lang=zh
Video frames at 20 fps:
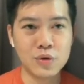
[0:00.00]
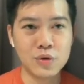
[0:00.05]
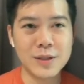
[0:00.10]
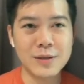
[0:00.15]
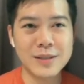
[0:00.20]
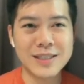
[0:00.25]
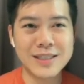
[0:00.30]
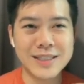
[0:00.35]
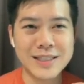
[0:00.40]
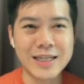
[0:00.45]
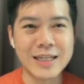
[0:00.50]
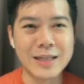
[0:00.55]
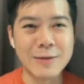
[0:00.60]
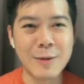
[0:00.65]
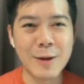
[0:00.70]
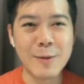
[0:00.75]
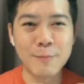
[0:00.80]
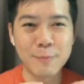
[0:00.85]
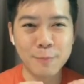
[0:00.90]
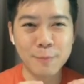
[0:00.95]
就是心
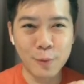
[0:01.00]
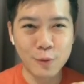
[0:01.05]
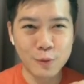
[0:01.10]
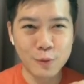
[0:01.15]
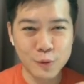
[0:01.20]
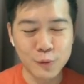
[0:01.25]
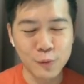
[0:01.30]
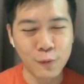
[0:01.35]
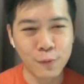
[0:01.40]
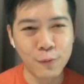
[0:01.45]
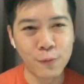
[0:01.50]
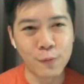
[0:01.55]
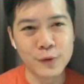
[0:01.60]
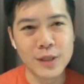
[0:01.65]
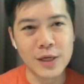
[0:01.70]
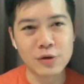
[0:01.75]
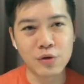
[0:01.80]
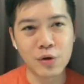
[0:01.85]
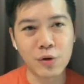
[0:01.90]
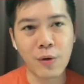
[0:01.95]
里面不舒
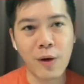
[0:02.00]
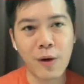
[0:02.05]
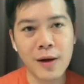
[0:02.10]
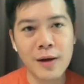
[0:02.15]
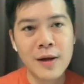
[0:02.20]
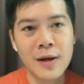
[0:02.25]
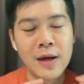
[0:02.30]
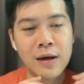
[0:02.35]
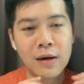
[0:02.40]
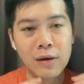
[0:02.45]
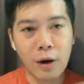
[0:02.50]
服这样状况，